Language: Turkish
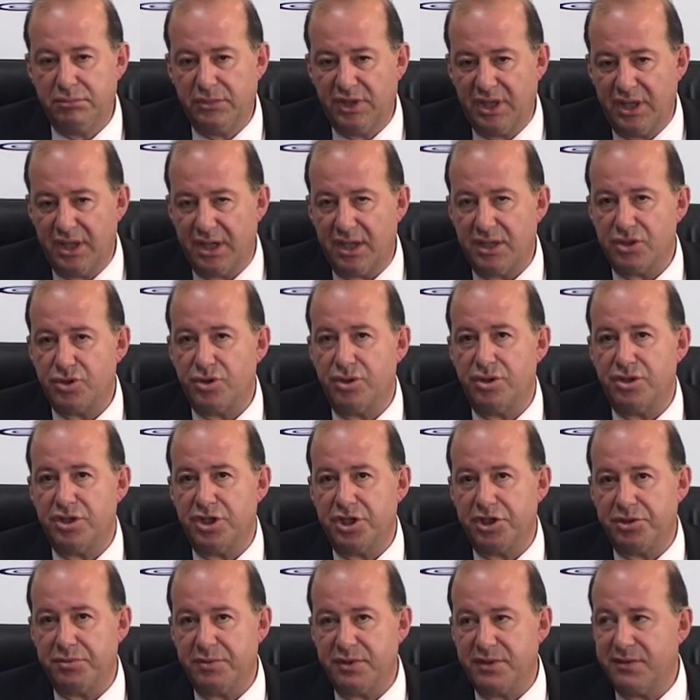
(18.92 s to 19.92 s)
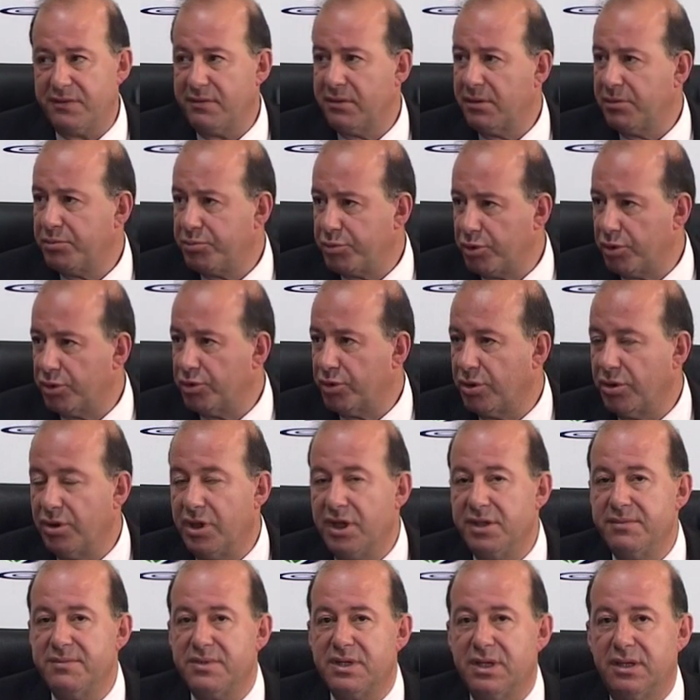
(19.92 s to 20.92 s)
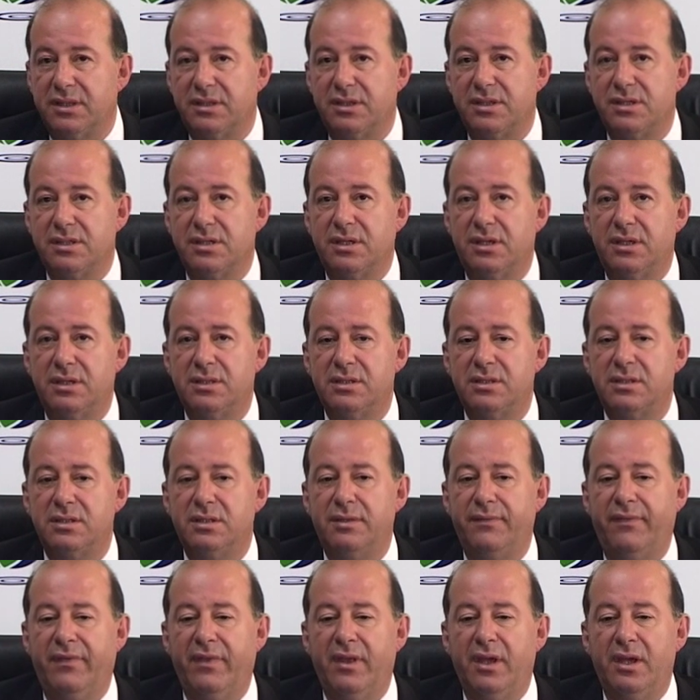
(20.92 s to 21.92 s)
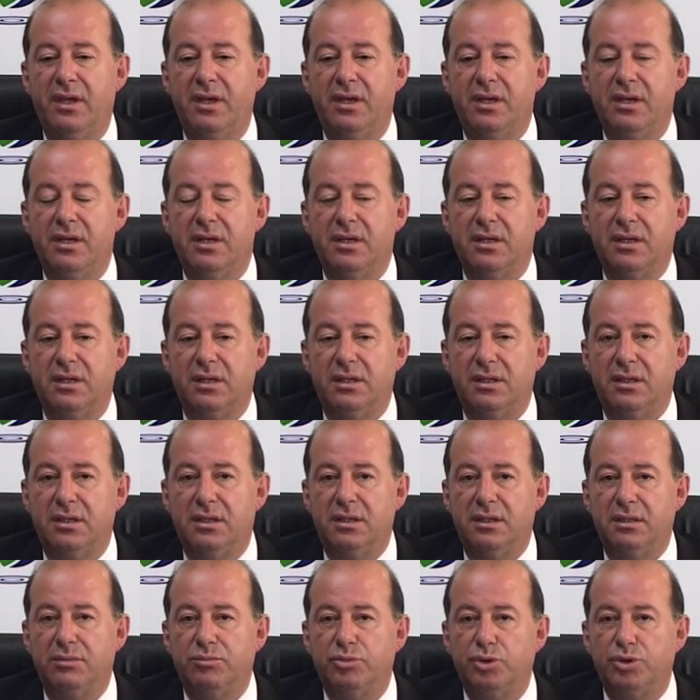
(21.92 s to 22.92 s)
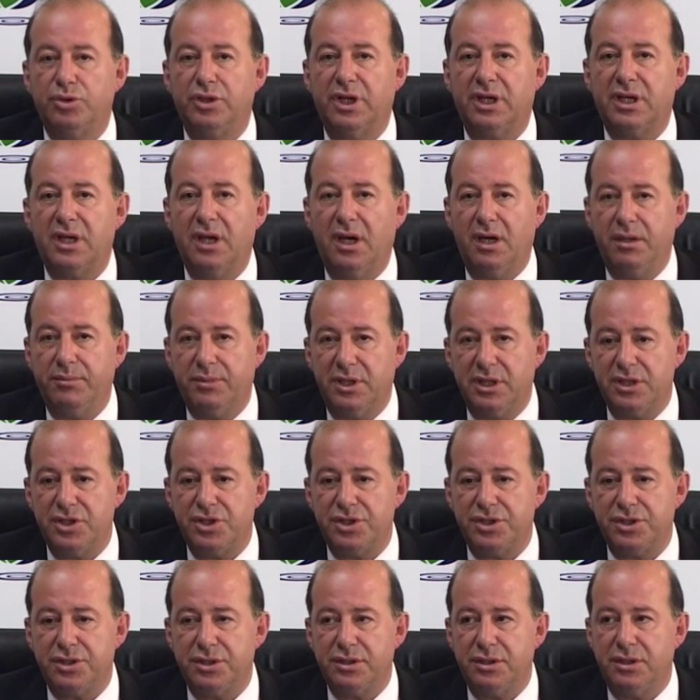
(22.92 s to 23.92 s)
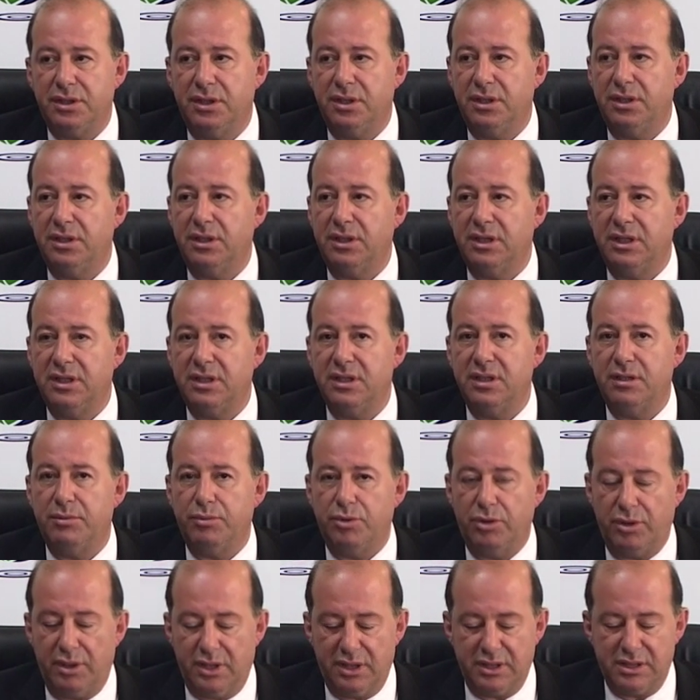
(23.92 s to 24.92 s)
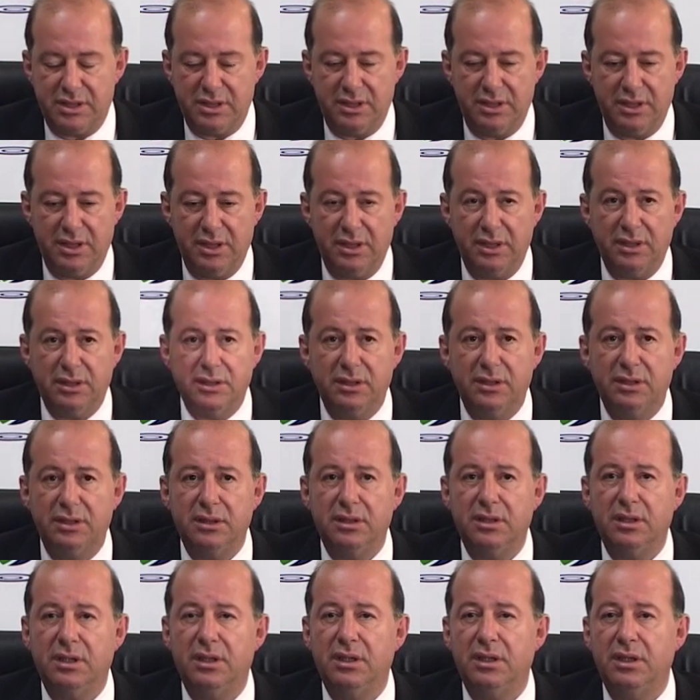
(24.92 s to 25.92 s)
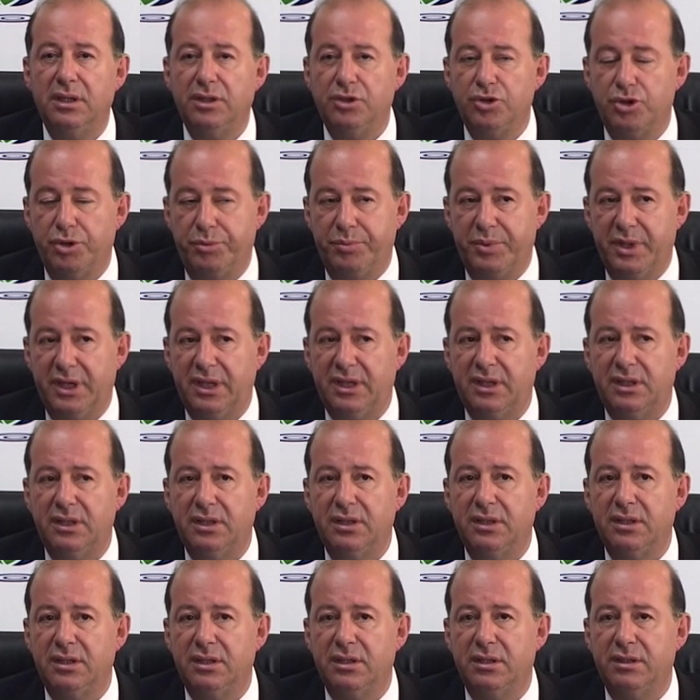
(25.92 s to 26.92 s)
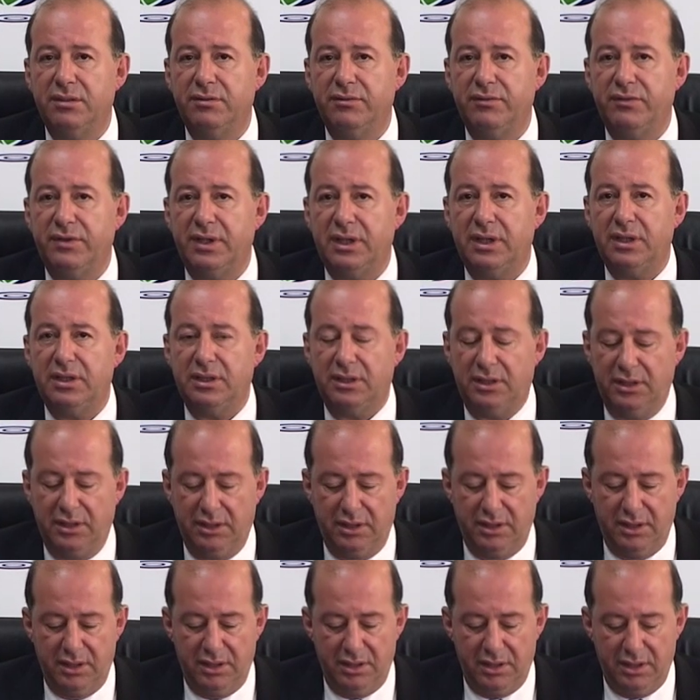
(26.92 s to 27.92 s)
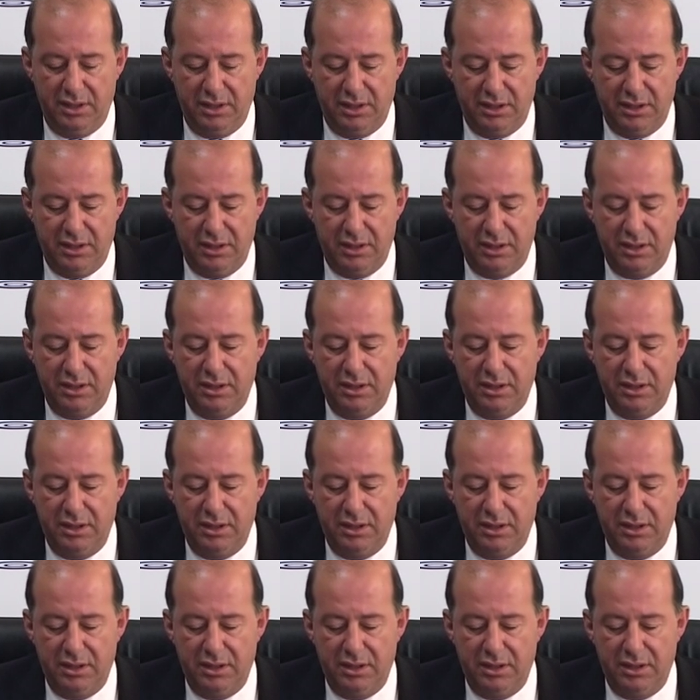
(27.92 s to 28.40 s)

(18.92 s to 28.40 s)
kira sözleşmesi ve bir protokole imza atacağız. E, buradaki amaç e, Girne bölgesine köpek ve e,